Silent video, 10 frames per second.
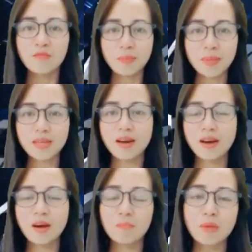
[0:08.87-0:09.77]
Và bây giờ,
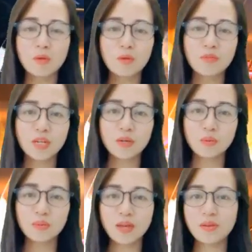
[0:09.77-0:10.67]
mời quý vị
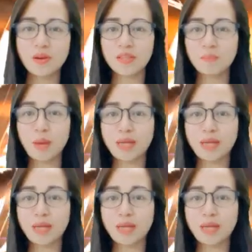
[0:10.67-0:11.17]
cùng theo dõi những